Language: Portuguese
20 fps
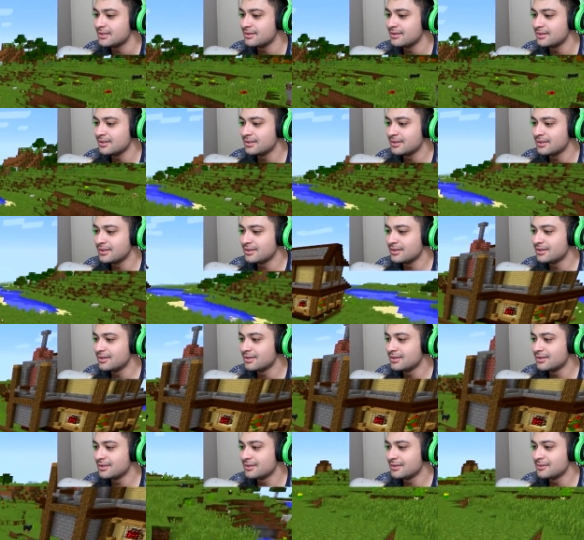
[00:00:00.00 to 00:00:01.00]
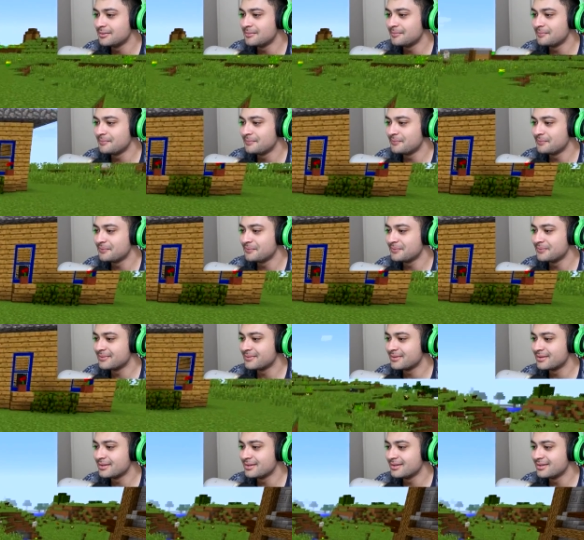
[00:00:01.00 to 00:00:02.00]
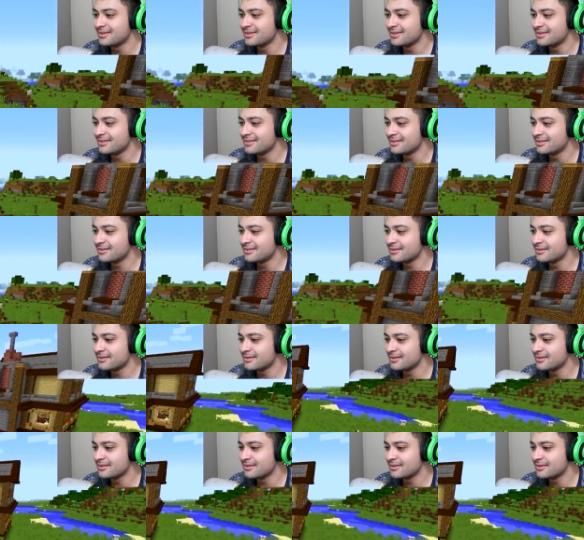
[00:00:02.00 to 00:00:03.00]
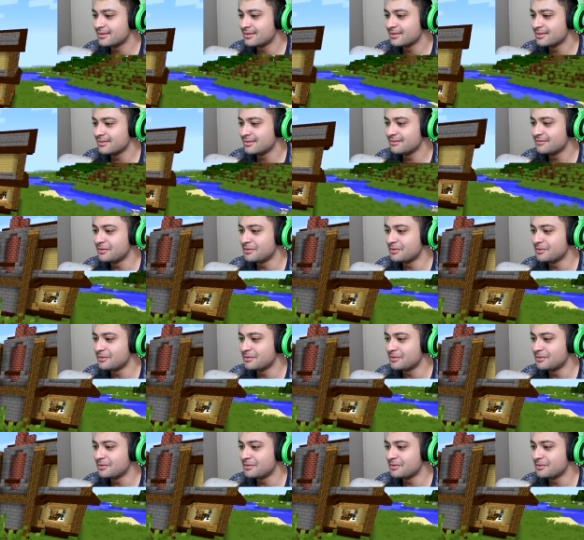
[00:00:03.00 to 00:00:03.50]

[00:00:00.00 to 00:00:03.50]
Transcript: É, ainda bem que não tem. Vamos, aonde tem agora?